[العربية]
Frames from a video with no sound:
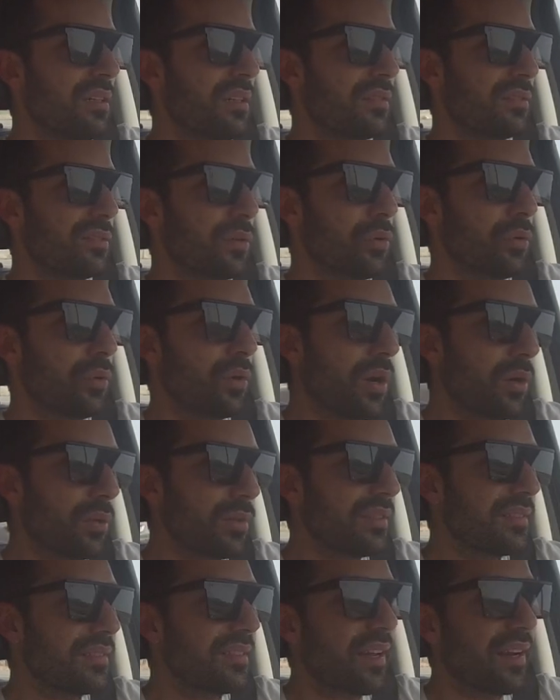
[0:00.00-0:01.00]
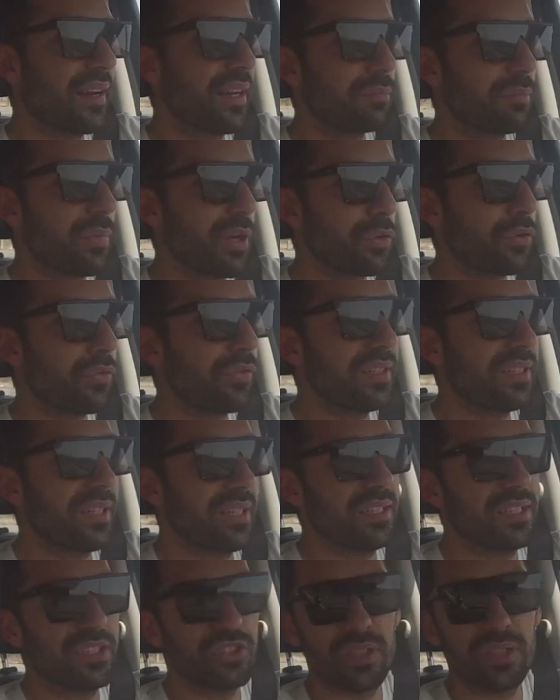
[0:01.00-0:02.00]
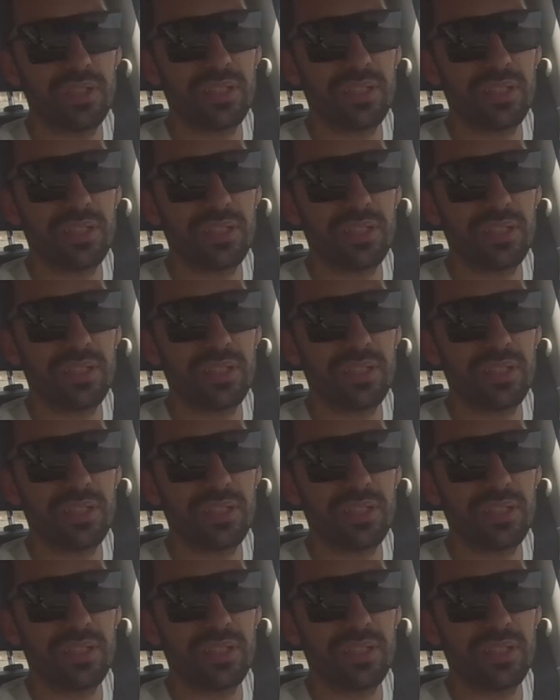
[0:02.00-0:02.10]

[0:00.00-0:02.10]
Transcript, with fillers: سو so, هودي السيارات معروفين قديش